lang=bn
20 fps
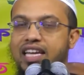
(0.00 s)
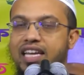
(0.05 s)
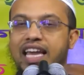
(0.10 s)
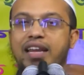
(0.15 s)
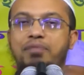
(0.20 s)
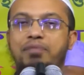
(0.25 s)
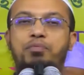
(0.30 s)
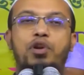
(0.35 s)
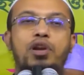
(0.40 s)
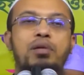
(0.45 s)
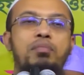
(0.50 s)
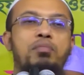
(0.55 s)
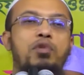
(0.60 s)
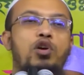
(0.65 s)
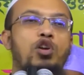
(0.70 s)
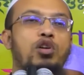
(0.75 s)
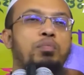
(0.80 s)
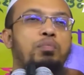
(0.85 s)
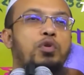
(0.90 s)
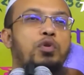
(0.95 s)
এরপরে
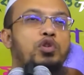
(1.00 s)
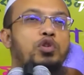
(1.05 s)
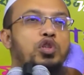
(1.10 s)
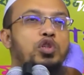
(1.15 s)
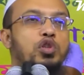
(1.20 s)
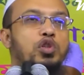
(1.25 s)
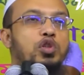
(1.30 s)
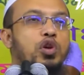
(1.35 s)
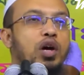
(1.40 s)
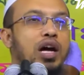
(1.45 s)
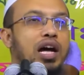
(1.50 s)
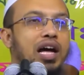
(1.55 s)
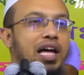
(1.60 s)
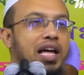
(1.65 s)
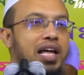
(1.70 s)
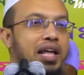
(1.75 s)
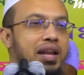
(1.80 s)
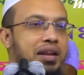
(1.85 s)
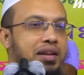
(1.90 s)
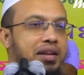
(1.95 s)
মরণ পর্যন্ত
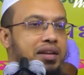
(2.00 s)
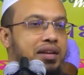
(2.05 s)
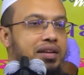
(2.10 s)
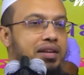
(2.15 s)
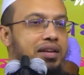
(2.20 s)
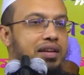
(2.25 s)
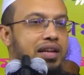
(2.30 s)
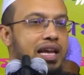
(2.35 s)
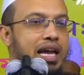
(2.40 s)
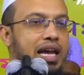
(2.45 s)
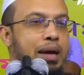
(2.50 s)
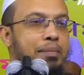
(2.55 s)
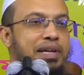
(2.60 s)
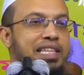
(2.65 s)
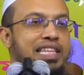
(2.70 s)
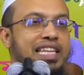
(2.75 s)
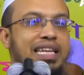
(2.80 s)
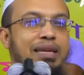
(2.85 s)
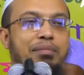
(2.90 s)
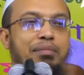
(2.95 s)
আর
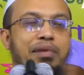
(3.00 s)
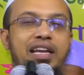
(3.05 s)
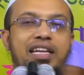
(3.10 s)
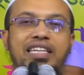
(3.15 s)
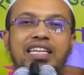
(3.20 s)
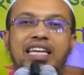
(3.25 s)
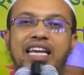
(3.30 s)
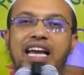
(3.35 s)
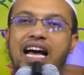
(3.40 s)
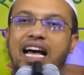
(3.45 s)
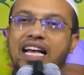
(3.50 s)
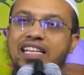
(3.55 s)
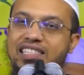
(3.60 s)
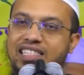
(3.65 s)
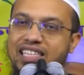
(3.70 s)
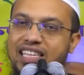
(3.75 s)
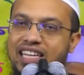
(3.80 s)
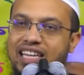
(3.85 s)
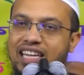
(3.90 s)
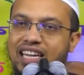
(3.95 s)
আমাদের ইমান কি
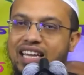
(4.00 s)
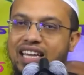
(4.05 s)
আছে